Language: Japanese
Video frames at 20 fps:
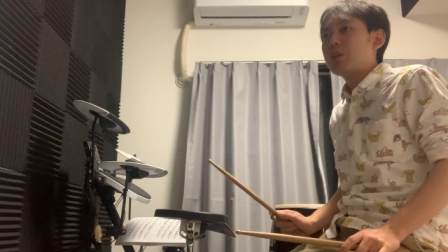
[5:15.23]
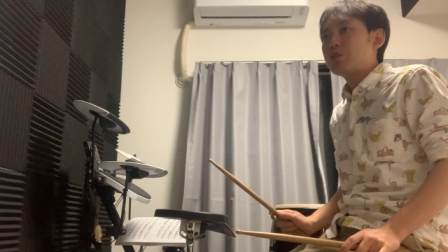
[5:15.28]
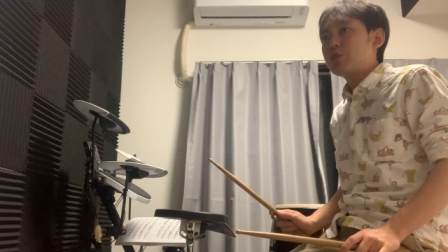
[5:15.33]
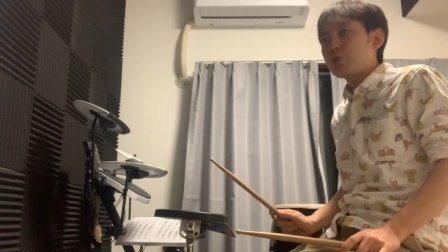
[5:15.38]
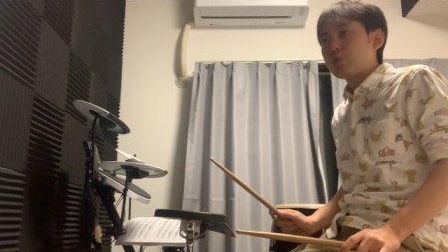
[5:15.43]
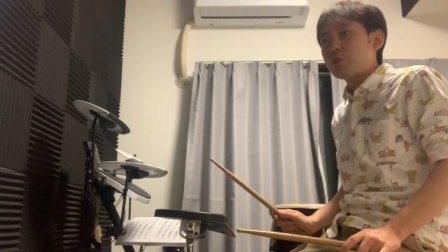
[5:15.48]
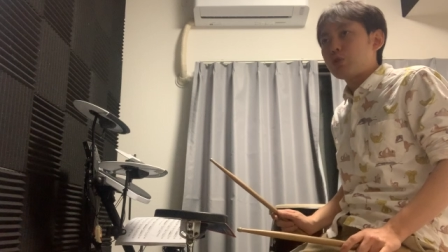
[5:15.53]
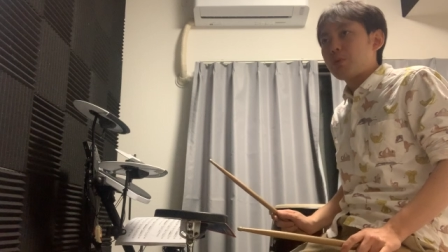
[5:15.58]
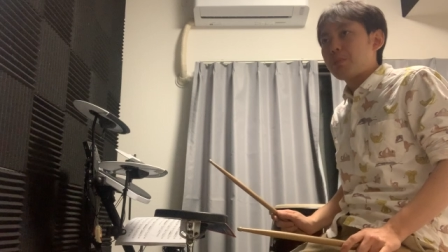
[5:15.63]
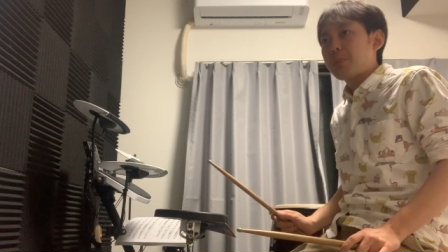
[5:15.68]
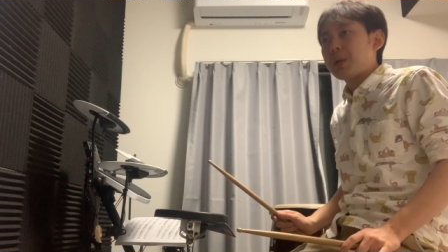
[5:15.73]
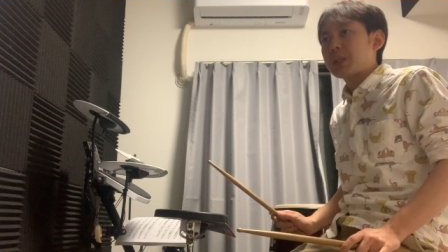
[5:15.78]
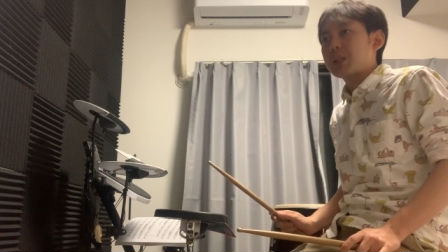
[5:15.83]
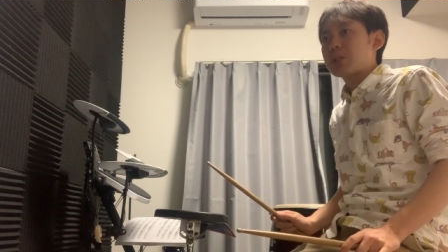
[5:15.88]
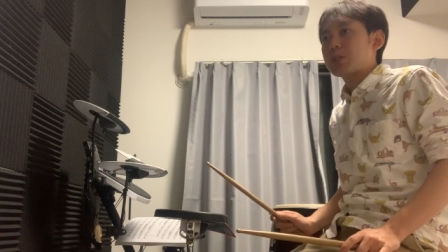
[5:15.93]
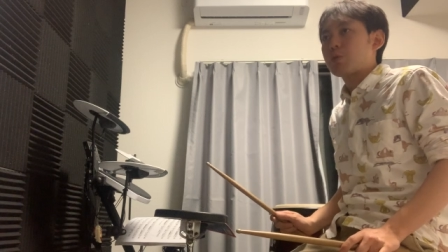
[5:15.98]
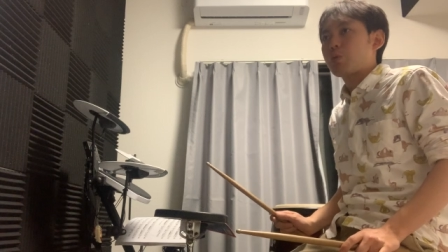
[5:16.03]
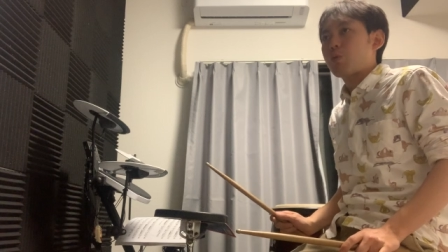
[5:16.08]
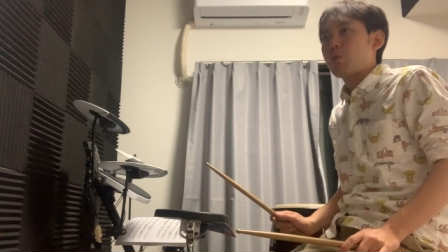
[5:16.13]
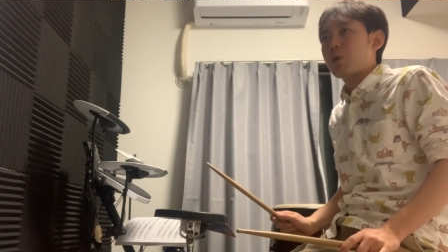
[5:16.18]
ちょっとま
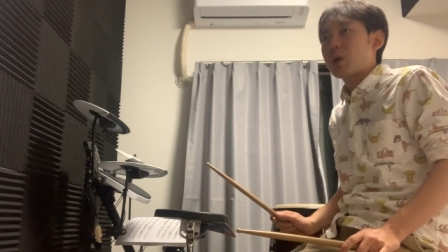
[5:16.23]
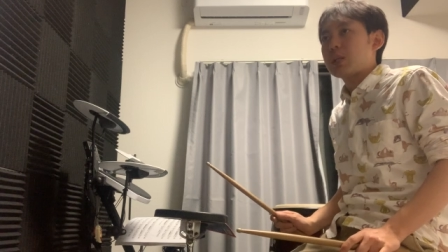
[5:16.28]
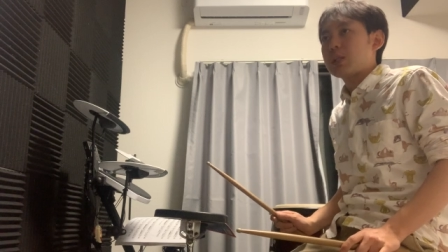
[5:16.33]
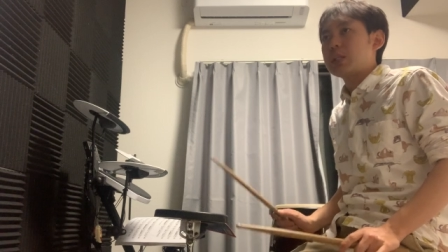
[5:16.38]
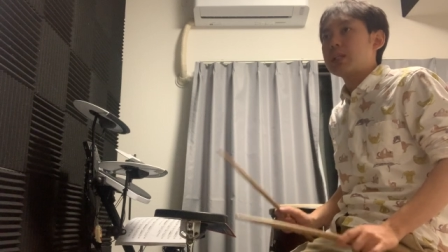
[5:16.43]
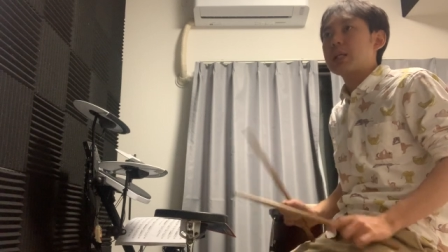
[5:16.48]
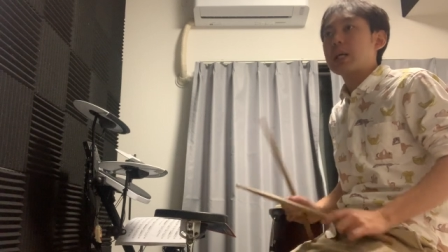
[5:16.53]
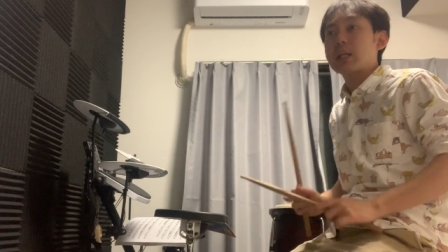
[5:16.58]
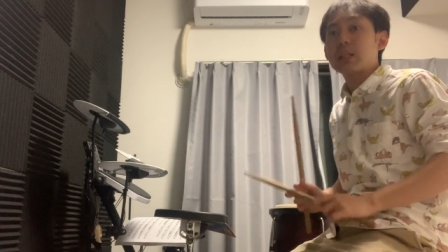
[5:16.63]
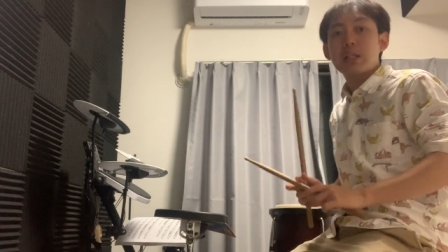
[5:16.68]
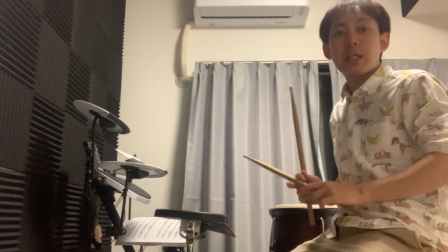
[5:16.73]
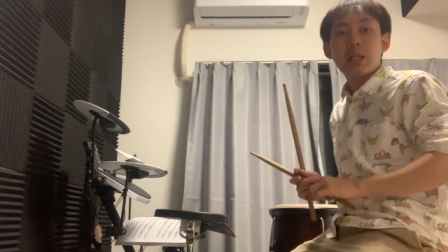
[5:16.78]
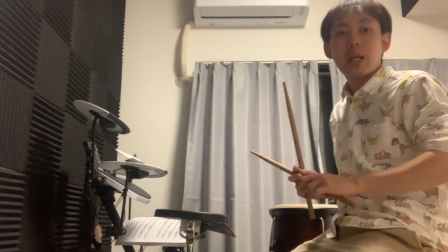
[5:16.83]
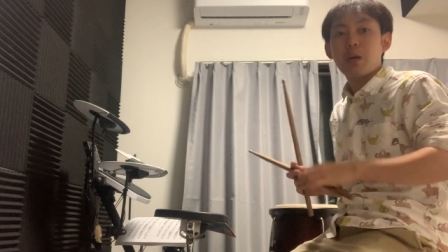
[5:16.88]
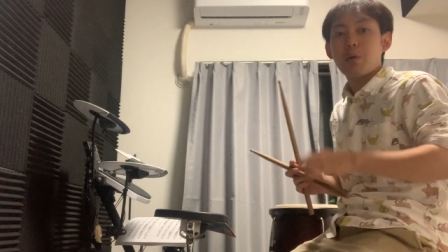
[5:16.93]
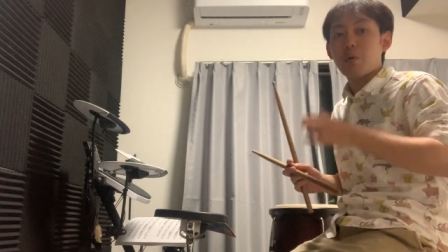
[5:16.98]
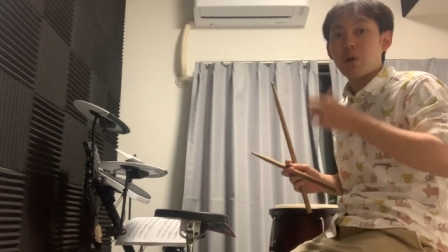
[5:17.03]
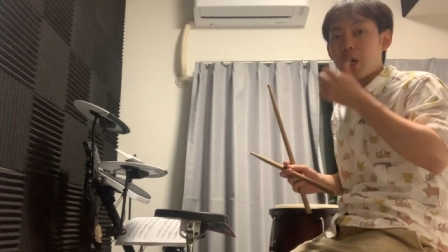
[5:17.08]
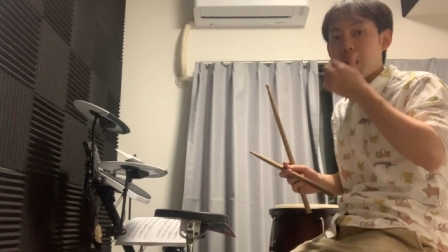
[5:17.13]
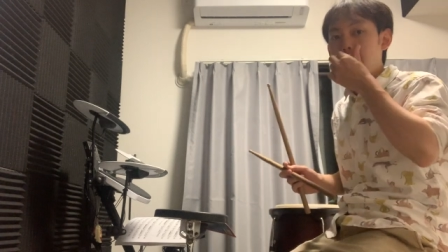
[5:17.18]
だそこが苦手
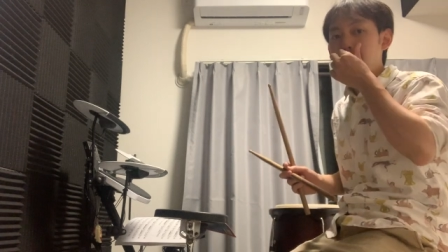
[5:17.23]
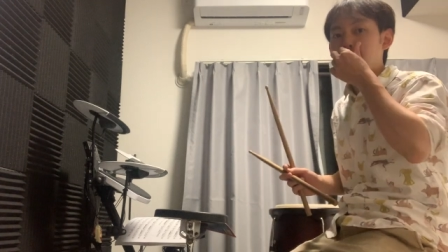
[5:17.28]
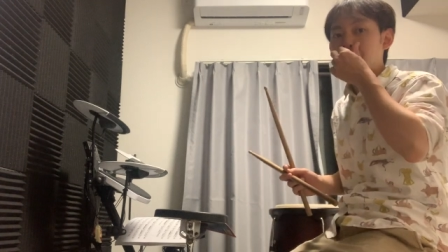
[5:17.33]
なのか